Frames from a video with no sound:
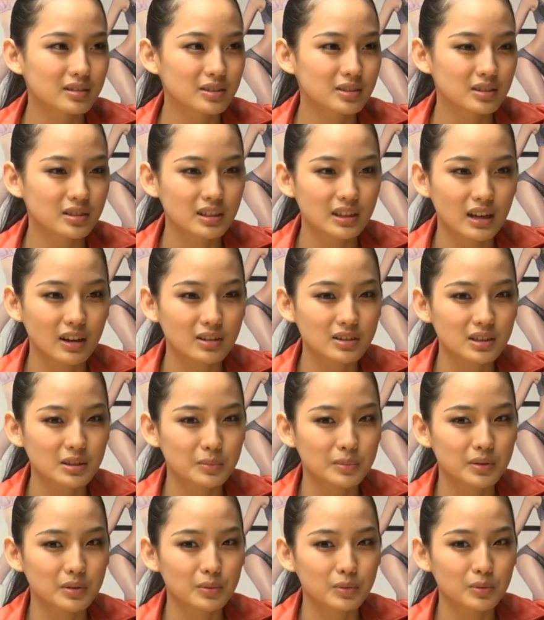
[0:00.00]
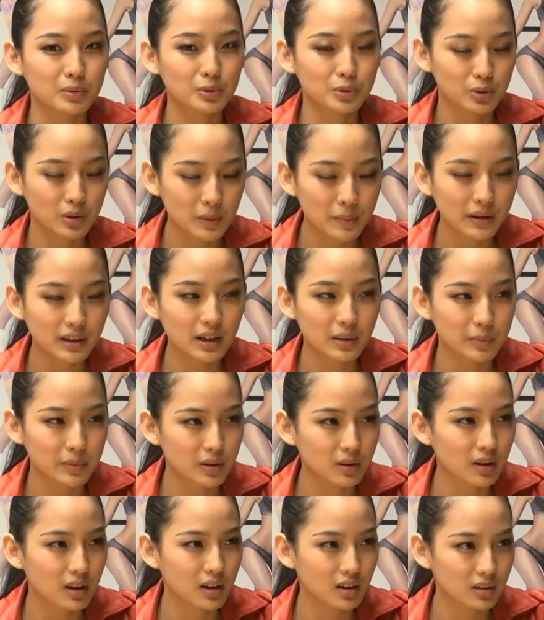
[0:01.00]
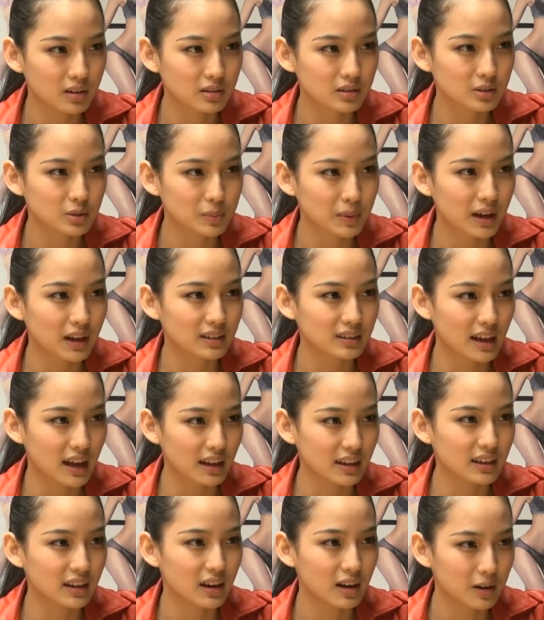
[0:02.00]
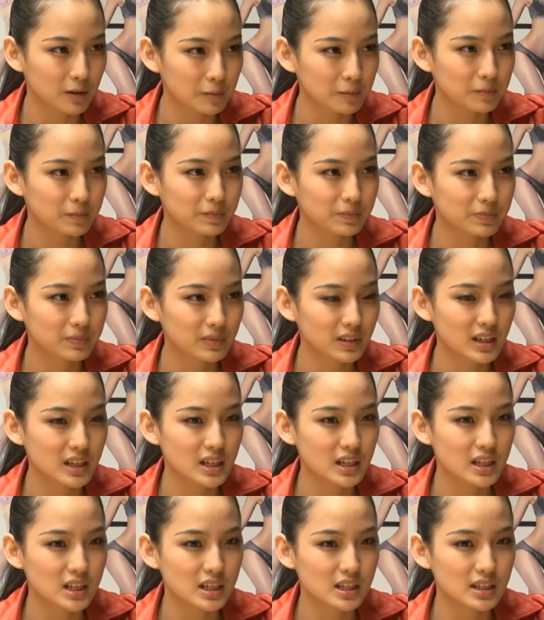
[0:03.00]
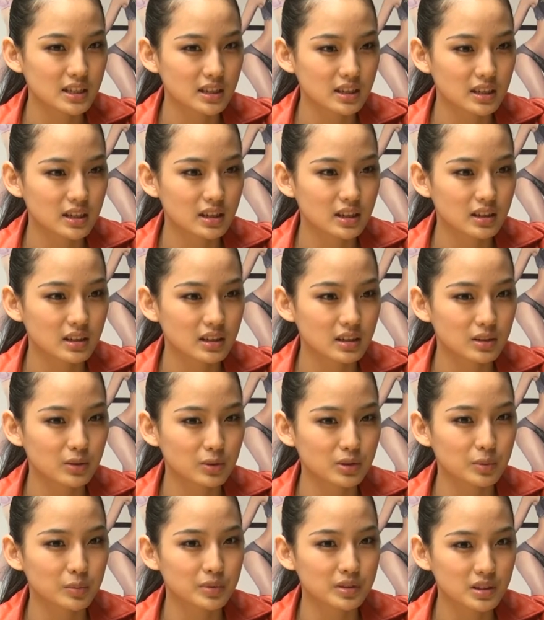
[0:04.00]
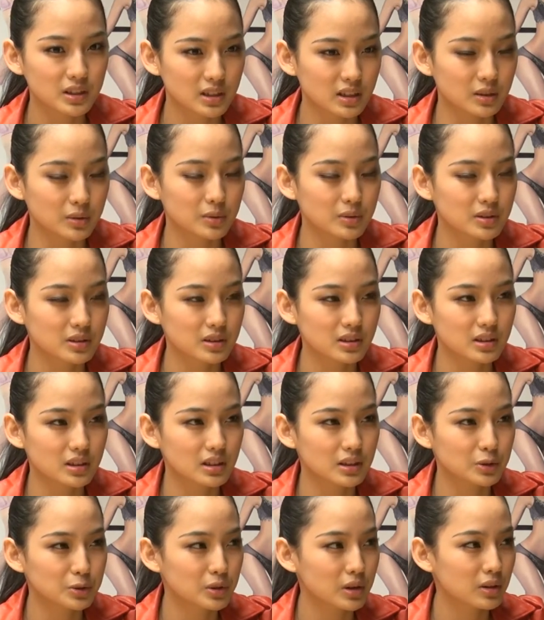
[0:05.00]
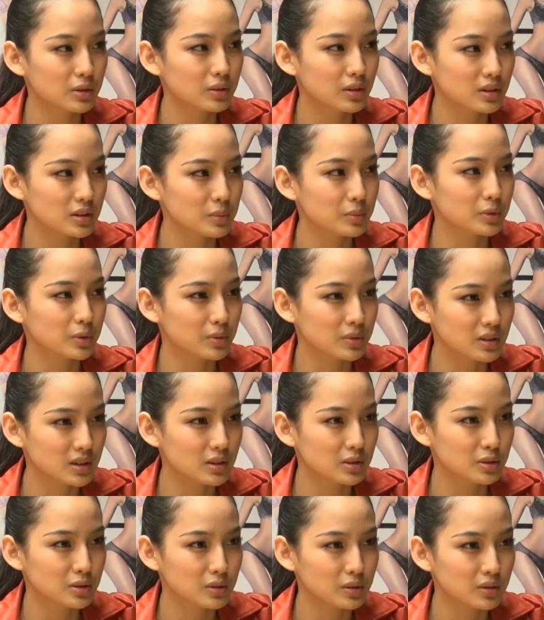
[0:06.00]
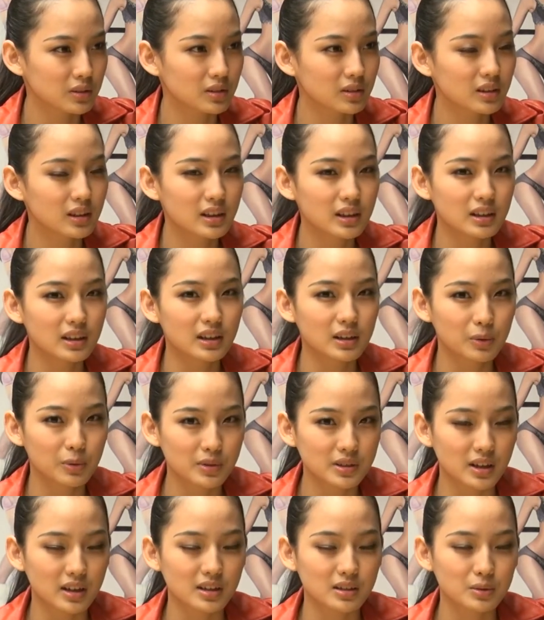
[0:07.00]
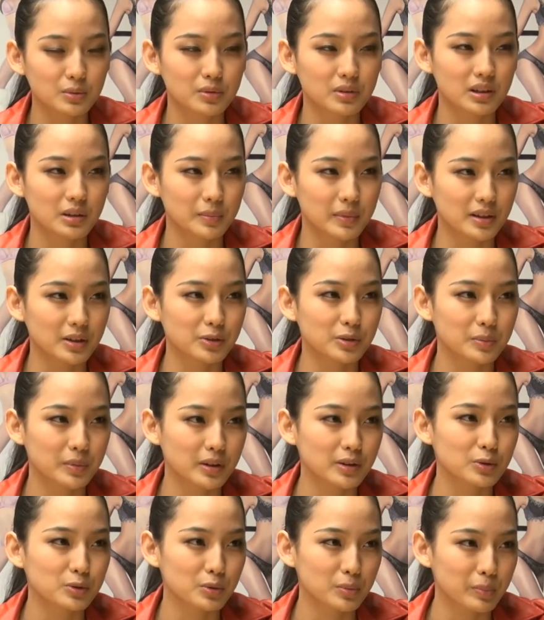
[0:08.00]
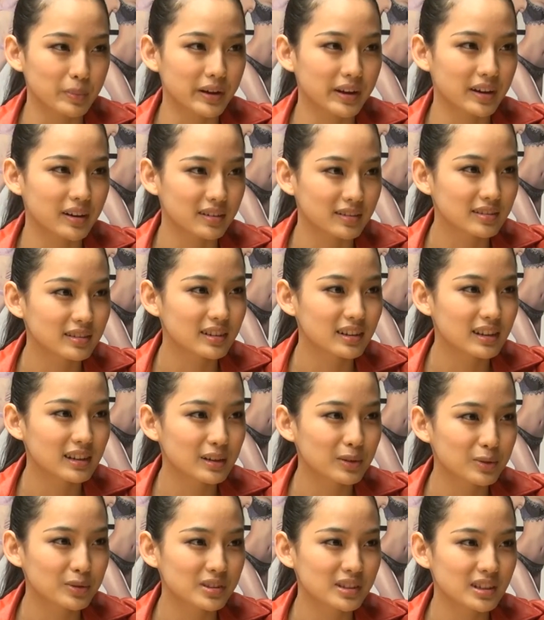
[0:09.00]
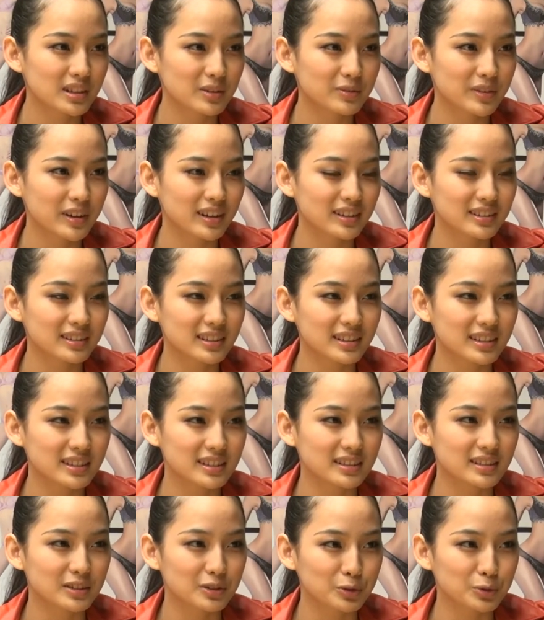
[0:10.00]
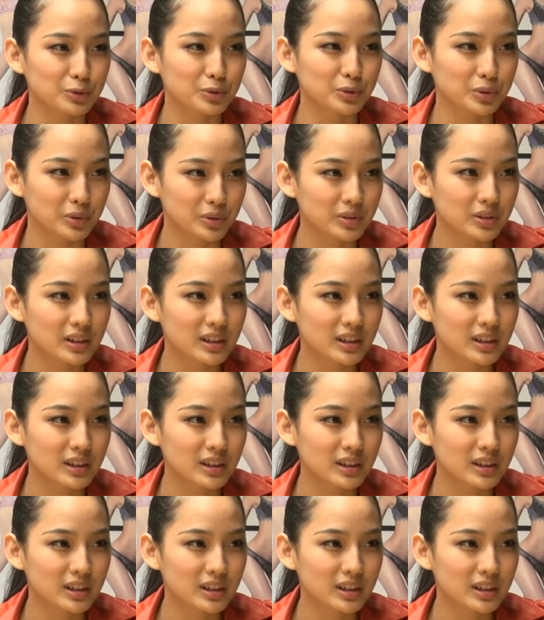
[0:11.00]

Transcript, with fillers: 就是你要什么，我都会帮男朋友好好就把他打理好。你可能今天有什么事情，或者是你需要用到什么东西的时候，你跟我讲一声，我可以马上就帮你准备好。我是一个非常贴心的女友。